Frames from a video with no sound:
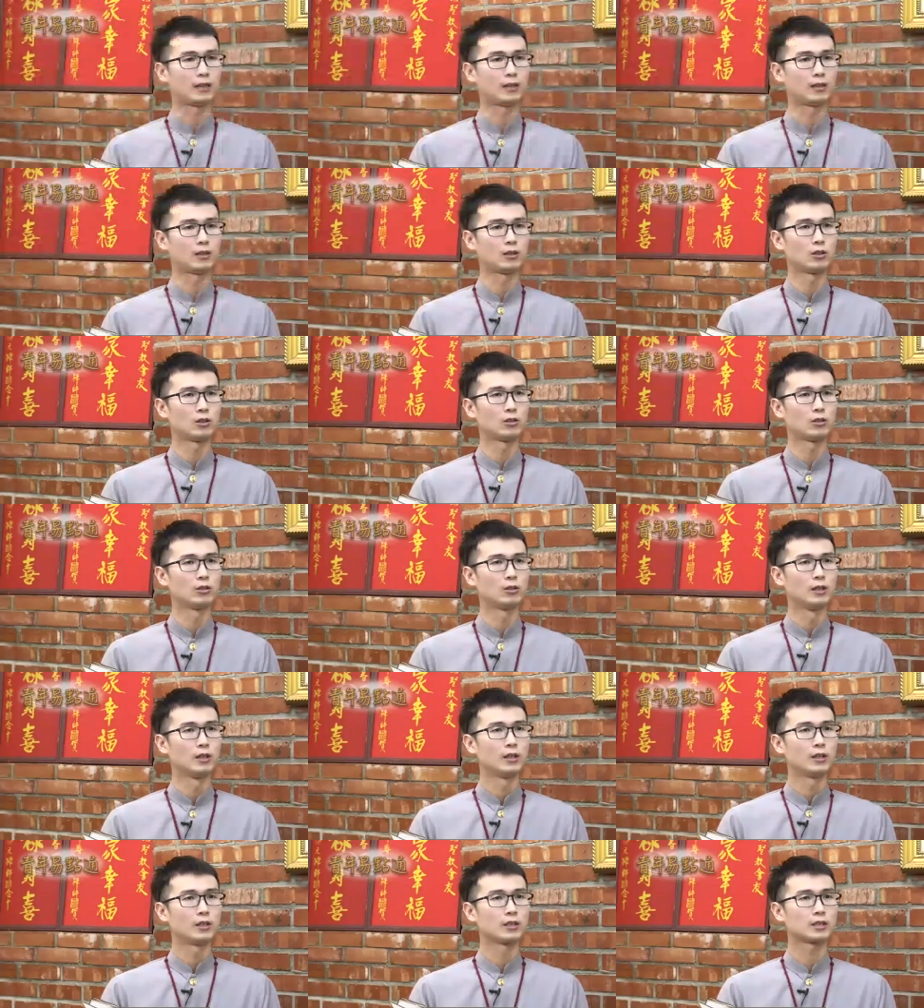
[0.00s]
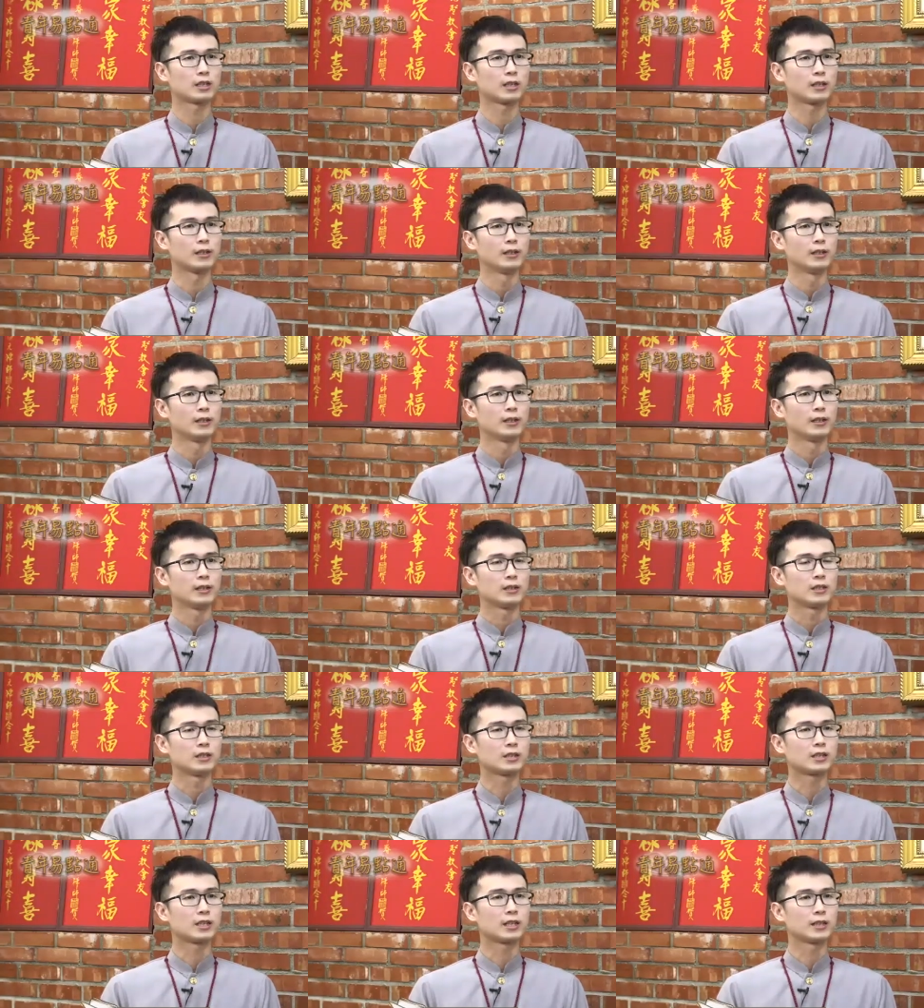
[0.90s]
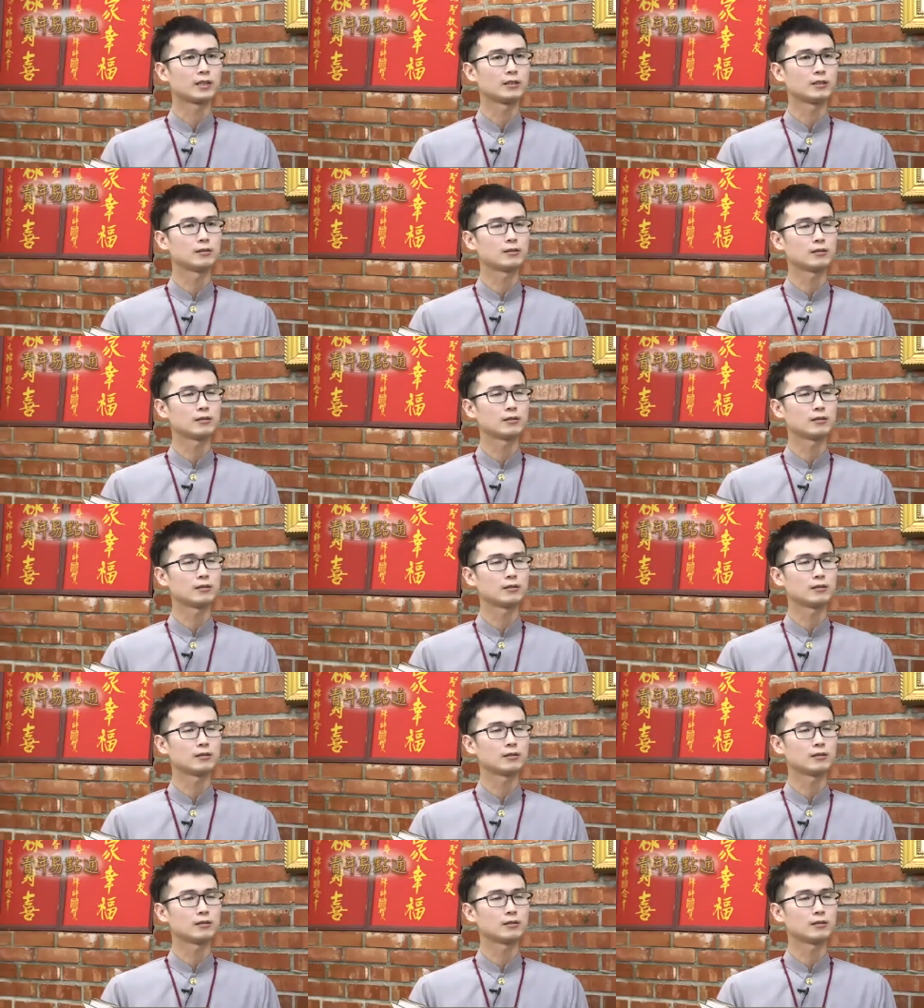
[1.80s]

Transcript: 后而且。以前